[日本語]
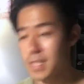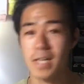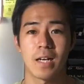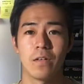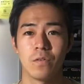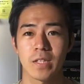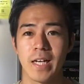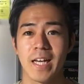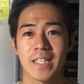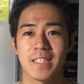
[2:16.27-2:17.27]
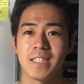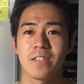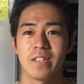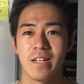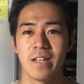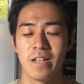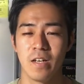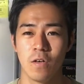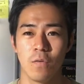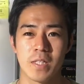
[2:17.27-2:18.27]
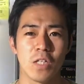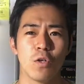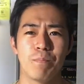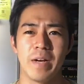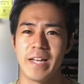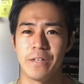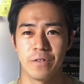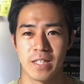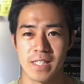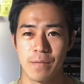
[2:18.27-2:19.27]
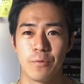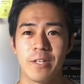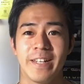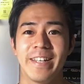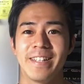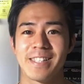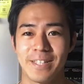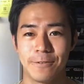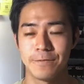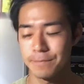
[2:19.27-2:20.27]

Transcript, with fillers: だからタイヤがちっちゃくて技をいっぱいやるようなスケボーではないんですけど、